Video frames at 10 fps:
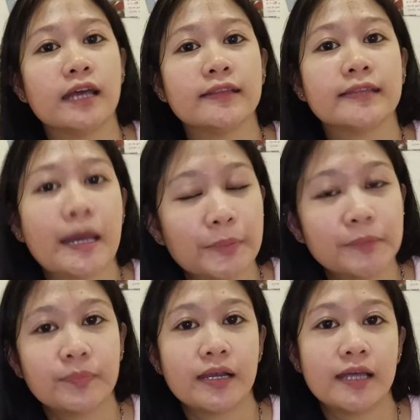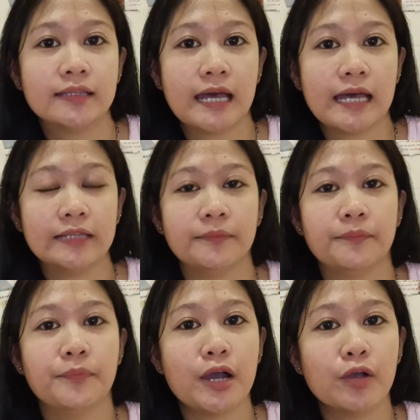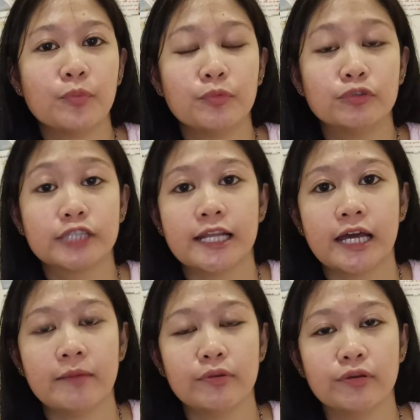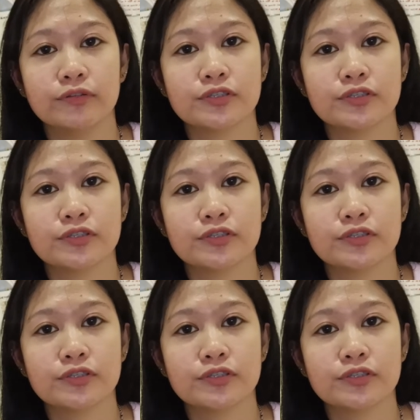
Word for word: ang dapat paghandaan bago pumunta ng abroad.